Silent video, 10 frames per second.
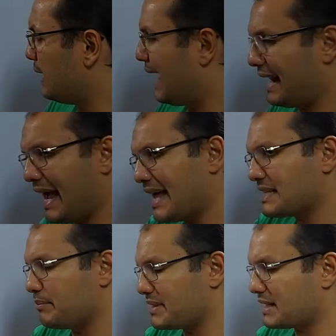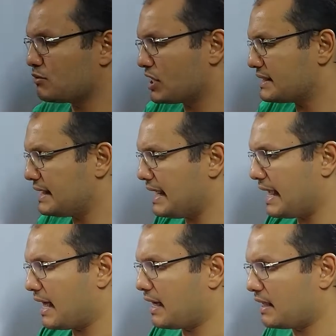على حسب بس انا مش عايز ايه
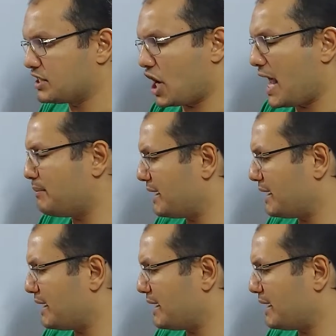اشعب